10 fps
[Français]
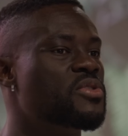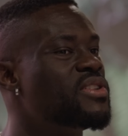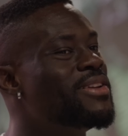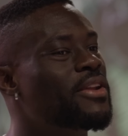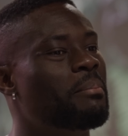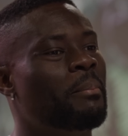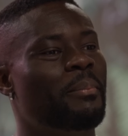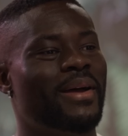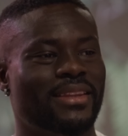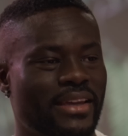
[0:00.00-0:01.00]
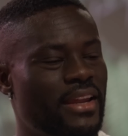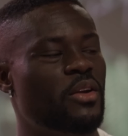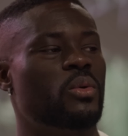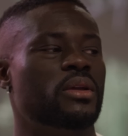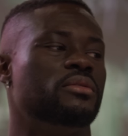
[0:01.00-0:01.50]
je me suis dit on n'est pas très
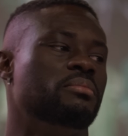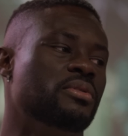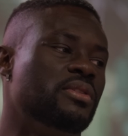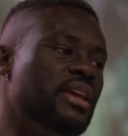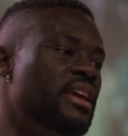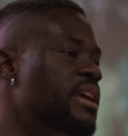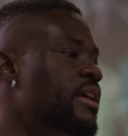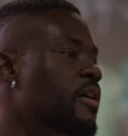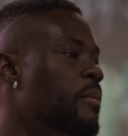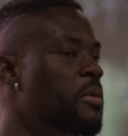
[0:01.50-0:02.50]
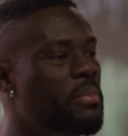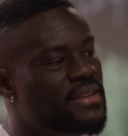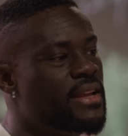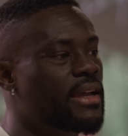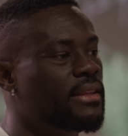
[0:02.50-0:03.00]
loin du but et on ne peut pas
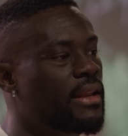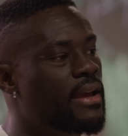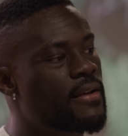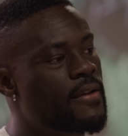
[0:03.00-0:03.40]
s'arrêter là.